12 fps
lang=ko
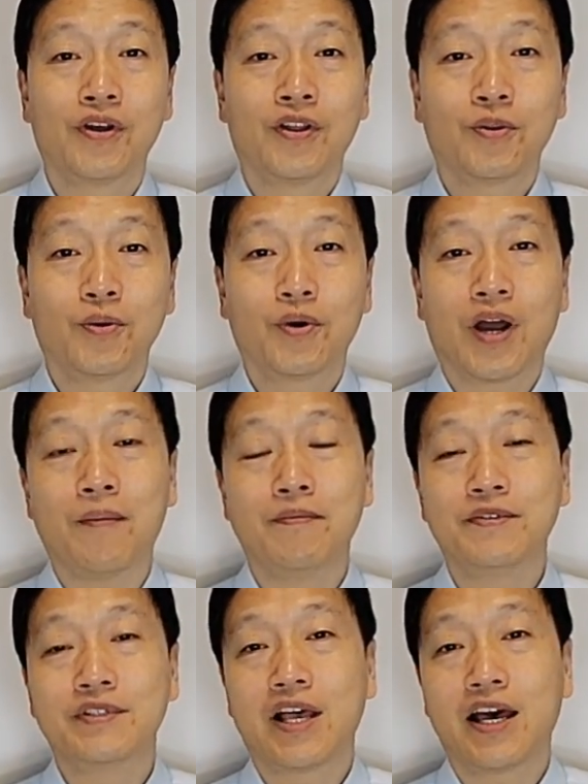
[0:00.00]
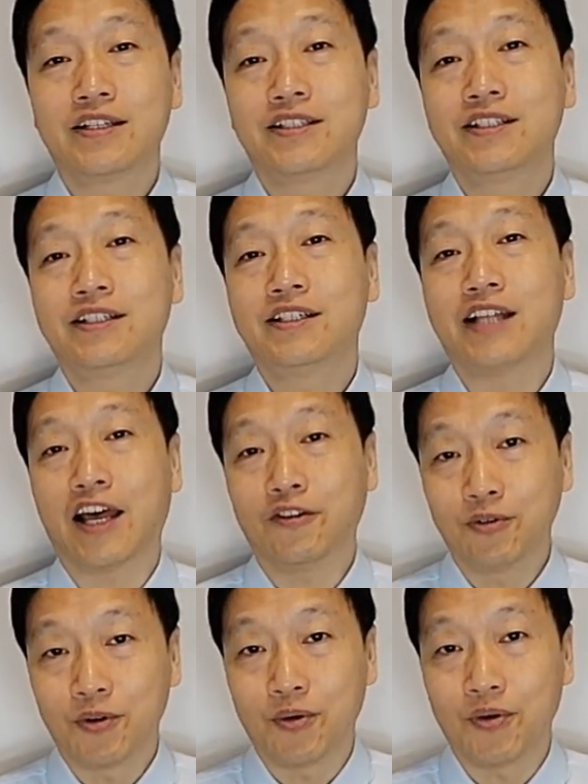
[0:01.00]
또 감사를
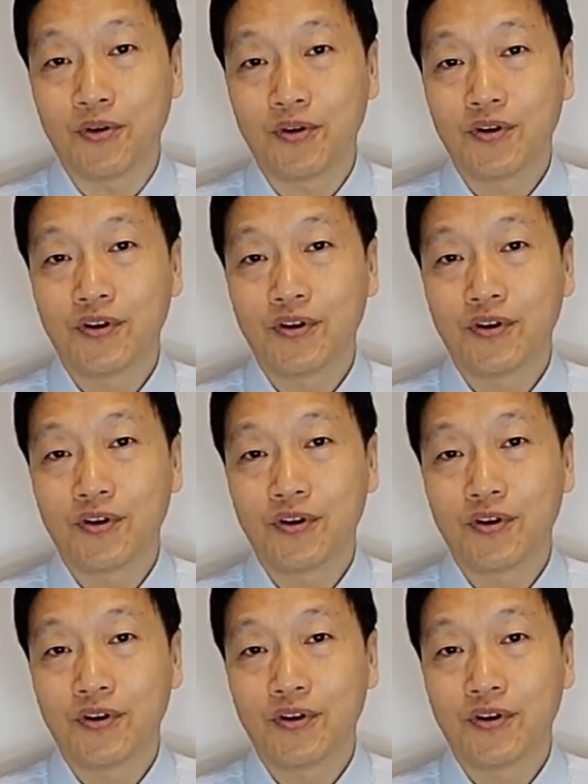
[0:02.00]
나누고